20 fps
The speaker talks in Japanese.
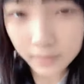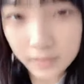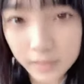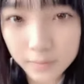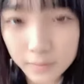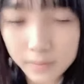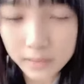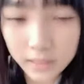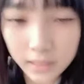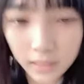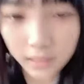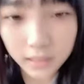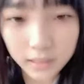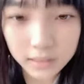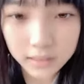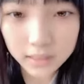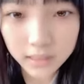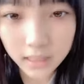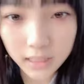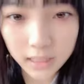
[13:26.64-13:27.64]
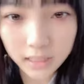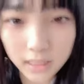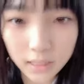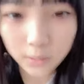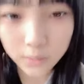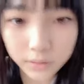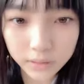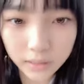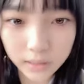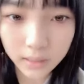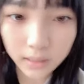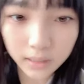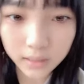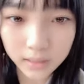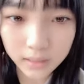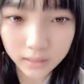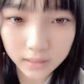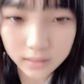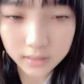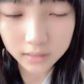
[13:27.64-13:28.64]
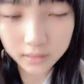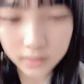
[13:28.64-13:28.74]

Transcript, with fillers: めちゃめちゃ素敵なお二人方でし